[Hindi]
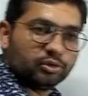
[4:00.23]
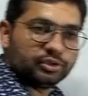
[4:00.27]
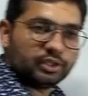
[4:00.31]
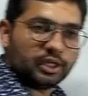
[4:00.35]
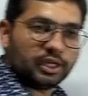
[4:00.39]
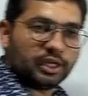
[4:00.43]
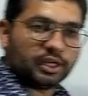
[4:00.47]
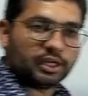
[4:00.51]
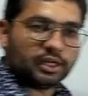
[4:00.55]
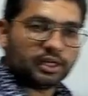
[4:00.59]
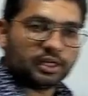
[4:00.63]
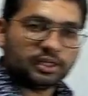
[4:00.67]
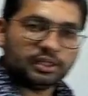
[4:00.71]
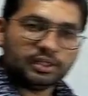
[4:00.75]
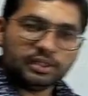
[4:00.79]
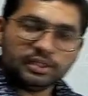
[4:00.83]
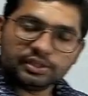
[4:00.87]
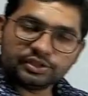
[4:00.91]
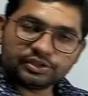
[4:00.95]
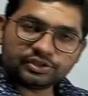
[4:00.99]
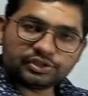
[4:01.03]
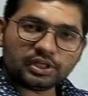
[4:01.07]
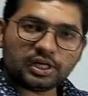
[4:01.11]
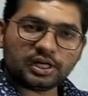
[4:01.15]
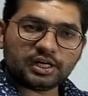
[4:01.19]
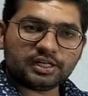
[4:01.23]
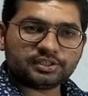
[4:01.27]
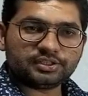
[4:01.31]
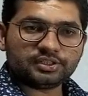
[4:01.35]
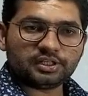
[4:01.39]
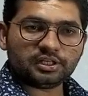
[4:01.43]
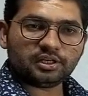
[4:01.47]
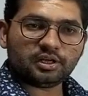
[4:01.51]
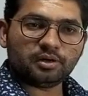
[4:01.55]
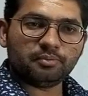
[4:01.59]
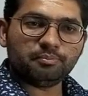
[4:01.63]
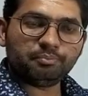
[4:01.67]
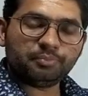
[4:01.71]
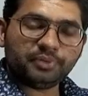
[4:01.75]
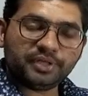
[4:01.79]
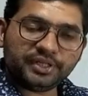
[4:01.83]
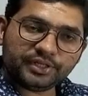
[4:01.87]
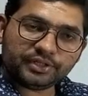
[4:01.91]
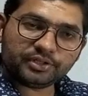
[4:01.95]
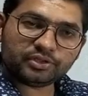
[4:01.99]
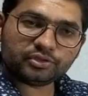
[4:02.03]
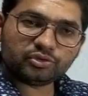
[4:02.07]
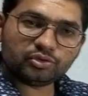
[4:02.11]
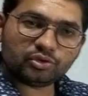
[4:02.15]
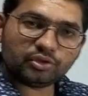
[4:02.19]
हो जाएगा चार से
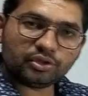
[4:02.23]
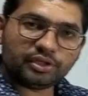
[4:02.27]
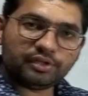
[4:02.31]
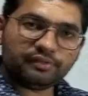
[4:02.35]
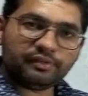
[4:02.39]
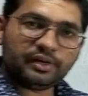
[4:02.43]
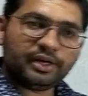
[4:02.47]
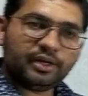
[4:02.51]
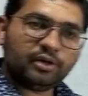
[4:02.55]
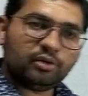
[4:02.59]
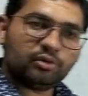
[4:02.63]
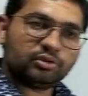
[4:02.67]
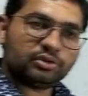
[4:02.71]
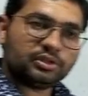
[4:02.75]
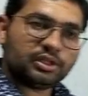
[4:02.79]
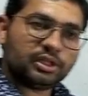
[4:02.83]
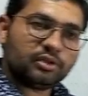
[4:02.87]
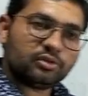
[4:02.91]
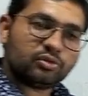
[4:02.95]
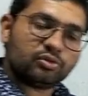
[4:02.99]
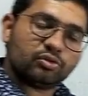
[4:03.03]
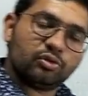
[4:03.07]
कंप्लीट जो डिवाइड होता है